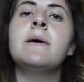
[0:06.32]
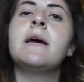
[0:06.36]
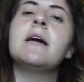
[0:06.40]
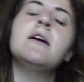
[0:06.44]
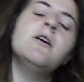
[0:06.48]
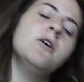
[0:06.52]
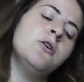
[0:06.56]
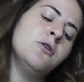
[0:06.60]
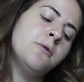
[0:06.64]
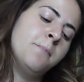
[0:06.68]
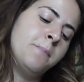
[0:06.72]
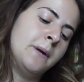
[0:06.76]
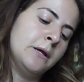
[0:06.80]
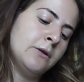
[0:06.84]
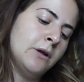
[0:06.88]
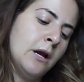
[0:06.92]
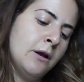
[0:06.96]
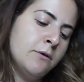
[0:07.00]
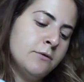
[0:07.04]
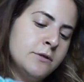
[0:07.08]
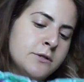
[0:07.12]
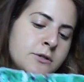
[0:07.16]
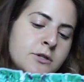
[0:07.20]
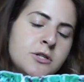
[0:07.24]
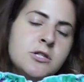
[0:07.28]
che io ho comprato
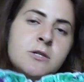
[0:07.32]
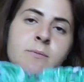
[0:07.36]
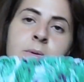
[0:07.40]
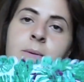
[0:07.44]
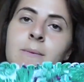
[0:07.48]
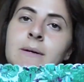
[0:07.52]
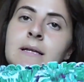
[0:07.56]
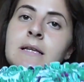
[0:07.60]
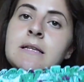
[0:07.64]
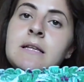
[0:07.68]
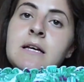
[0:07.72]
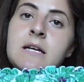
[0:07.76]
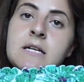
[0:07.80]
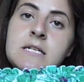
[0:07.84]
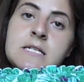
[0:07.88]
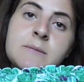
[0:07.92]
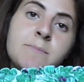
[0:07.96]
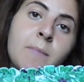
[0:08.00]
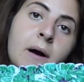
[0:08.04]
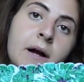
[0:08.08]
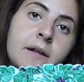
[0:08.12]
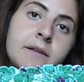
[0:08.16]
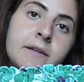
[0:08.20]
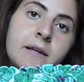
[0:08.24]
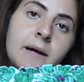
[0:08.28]
l'anno scorso prima di andare in
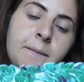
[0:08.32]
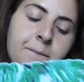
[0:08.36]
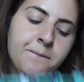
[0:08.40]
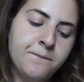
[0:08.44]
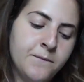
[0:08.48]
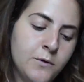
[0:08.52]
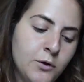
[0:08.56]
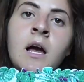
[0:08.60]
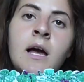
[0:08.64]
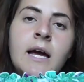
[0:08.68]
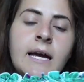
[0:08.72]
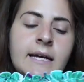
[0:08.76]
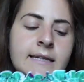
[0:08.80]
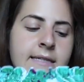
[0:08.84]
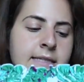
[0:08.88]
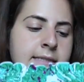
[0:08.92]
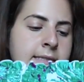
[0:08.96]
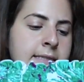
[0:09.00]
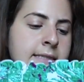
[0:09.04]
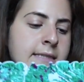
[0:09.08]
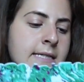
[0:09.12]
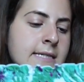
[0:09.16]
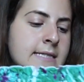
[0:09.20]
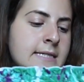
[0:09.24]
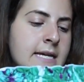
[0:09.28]
Spagna ed è
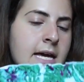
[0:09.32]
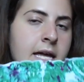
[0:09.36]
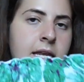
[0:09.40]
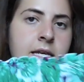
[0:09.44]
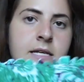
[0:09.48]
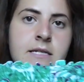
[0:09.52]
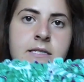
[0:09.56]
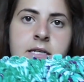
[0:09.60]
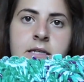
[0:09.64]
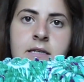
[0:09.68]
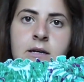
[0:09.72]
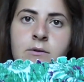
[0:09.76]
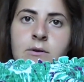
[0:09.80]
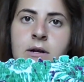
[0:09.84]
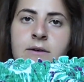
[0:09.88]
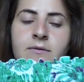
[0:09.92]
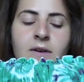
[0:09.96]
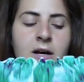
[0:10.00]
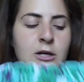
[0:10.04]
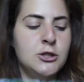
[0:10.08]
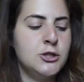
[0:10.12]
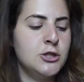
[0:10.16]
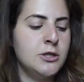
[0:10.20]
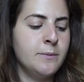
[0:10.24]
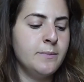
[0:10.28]
di Tezenis ed è una
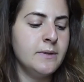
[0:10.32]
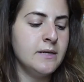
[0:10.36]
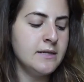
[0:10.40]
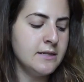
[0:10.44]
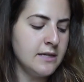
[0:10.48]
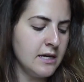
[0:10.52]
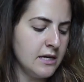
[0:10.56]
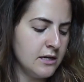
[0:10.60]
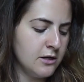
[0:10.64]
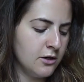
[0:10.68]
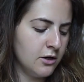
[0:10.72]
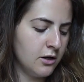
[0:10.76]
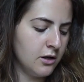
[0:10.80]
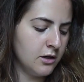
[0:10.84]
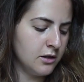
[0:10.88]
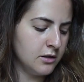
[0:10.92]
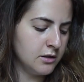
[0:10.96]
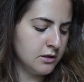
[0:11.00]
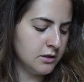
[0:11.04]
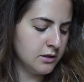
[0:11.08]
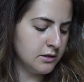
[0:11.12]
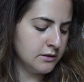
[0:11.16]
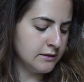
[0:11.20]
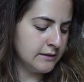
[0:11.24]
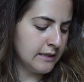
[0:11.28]
fascia perché
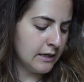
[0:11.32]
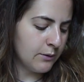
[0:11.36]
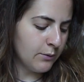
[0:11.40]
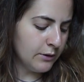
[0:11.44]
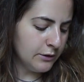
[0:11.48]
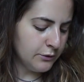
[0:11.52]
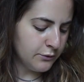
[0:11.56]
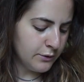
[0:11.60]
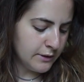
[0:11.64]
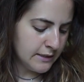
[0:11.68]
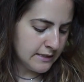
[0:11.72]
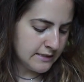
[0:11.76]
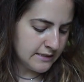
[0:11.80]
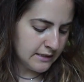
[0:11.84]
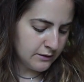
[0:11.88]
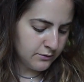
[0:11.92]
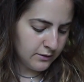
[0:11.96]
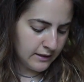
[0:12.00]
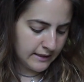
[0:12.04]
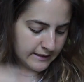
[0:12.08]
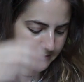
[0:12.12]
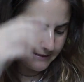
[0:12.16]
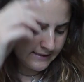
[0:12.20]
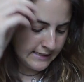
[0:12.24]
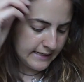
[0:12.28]
io eh, da quando ho iniziato
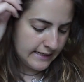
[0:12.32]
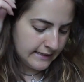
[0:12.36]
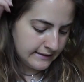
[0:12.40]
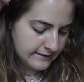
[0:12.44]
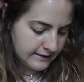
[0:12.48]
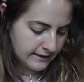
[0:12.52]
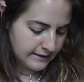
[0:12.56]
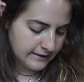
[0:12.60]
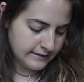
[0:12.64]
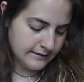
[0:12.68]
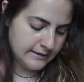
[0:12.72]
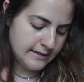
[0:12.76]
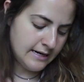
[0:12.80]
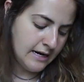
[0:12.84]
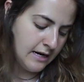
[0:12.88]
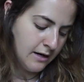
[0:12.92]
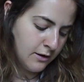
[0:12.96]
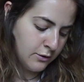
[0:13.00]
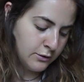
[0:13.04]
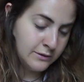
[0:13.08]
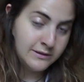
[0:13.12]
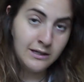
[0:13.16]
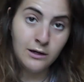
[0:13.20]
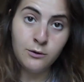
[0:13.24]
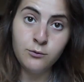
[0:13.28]
la dieta nel
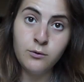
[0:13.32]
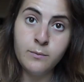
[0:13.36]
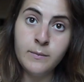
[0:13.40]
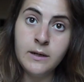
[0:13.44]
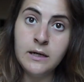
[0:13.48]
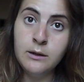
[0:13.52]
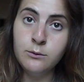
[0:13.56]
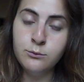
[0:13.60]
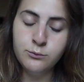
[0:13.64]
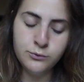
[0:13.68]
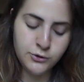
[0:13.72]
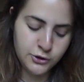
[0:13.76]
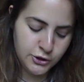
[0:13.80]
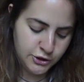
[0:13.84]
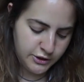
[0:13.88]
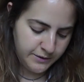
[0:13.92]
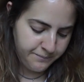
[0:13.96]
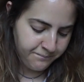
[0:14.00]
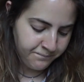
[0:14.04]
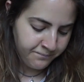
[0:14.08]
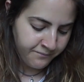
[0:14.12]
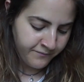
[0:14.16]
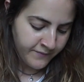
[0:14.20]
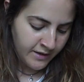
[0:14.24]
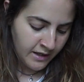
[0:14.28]
lontano 2011
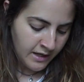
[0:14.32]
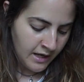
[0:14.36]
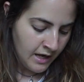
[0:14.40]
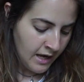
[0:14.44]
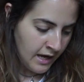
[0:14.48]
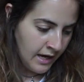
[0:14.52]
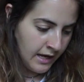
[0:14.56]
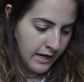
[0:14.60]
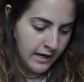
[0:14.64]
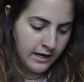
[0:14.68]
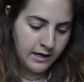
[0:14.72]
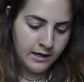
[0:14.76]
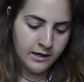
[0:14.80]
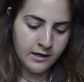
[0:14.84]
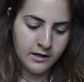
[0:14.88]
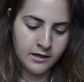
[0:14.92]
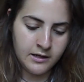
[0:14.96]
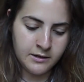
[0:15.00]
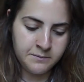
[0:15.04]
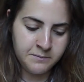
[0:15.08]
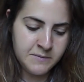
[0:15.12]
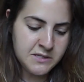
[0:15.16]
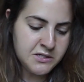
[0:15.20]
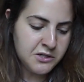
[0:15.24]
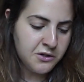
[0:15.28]

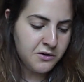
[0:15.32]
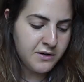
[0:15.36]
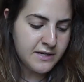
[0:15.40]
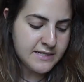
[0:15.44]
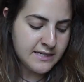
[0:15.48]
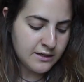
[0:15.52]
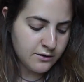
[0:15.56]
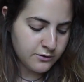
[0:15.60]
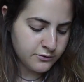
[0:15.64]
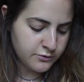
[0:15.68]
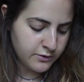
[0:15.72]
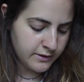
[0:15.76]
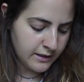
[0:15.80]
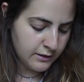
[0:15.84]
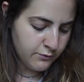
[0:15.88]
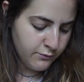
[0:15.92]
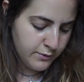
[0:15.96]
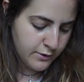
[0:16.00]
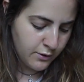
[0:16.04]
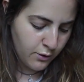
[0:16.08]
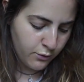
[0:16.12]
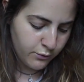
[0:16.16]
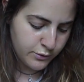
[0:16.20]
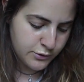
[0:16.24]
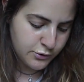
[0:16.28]
eh, mi sono resa conto che
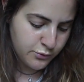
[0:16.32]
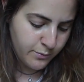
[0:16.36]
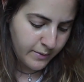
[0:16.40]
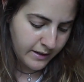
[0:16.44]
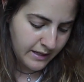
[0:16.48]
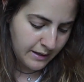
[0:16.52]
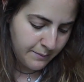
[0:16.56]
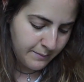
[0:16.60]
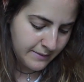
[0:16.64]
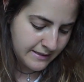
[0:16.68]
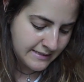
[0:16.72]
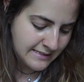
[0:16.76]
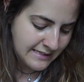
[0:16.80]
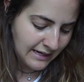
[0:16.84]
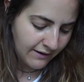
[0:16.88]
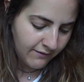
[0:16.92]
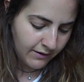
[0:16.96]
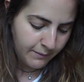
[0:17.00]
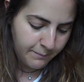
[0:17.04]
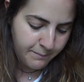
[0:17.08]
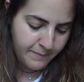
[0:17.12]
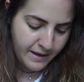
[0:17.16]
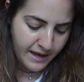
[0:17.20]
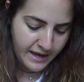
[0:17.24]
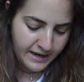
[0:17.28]
l'unico costume che mi
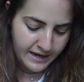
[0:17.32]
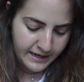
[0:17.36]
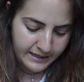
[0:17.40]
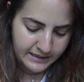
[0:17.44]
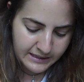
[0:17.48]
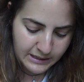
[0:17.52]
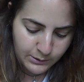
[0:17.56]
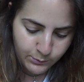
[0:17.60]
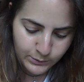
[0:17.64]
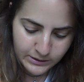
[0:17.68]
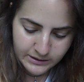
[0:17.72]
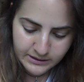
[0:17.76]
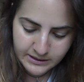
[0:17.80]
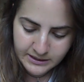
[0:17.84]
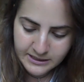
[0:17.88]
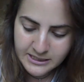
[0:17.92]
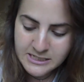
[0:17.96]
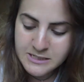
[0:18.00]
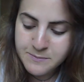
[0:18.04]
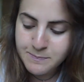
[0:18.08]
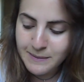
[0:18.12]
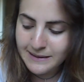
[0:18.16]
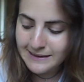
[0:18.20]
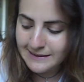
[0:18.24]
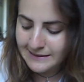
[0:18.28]
stava bene che quindi
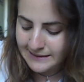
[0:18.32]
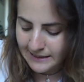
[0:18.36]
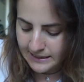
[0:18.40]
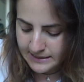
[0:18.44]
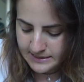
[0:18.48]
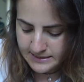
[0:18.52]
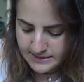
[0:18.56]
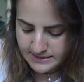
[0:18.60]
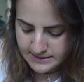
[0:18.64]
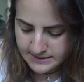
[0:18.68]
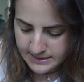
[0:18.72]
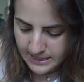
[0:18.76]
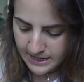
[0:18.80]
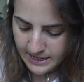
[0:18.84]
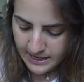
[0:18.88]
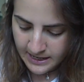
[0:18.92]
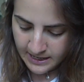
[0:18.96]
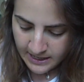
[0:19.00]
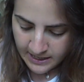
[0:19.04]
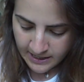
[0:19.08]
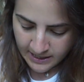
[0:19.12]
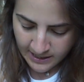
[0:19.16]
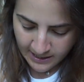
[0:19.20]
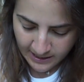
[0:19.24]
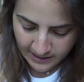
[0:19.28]
rispettasse
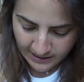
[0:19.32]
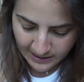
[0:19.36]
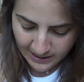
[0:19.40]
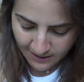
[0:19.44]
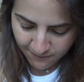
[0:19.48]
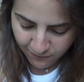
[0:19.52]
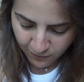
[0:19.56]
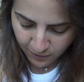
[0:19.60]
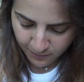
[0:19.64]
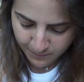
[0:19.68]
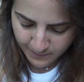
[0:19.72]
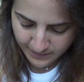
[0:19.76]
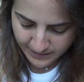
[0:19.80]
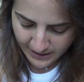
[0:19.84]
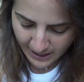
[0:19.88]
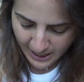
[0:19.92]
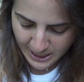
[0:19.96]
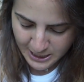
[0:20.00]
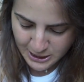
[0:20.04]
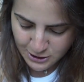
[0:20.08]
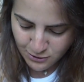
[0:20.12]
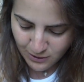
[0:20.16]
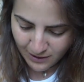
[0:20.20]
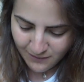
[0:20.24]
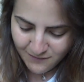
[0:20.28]
le forme che
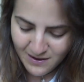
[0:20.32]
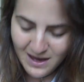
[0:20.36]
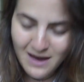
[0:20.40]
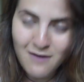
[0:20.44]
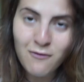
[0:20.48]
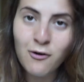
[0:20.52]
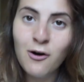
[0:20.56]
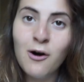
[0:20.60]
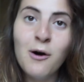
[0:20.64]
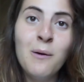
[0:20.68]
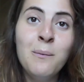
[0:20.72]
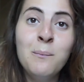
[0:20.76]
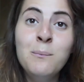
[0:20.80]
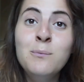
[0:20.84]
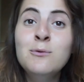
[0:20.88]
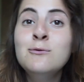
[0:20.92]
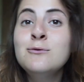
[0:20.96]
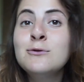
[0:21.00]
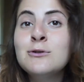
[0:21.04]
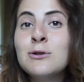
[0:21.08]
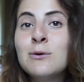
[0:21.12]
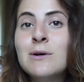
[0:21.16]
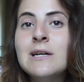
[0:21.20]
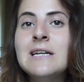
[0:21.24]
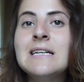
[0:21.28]
io avevo,
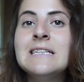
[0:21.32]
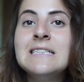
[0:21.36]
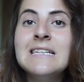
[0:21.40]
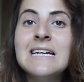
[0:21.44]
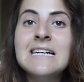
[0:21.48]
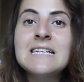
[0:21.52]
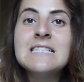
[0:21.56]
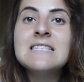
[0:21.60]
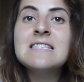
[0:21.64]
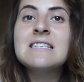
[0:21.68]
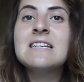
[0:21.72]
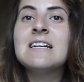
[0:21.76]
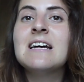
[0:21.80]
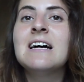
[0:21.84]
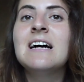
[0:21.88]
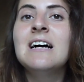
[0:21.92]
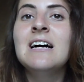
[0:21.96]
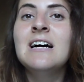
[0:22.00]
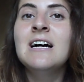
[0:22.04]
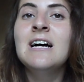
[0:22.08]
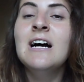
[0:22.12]
appunto quelle di essere